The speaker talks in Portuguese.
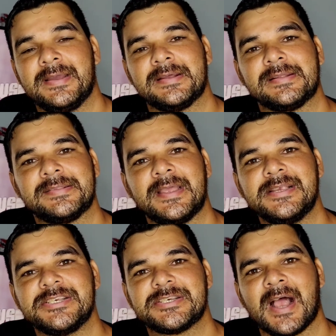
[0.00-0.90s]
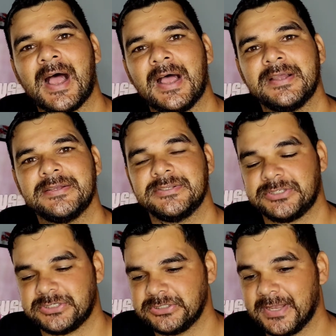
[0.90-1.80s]
ela deixar
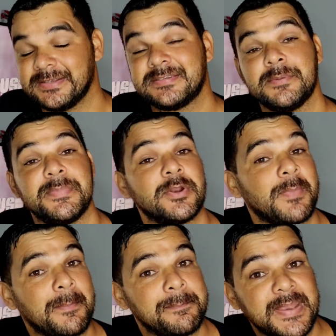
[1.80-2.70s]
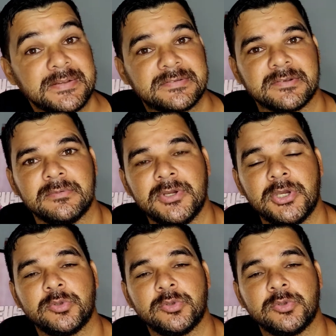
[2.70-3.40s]
de receber uma bênção,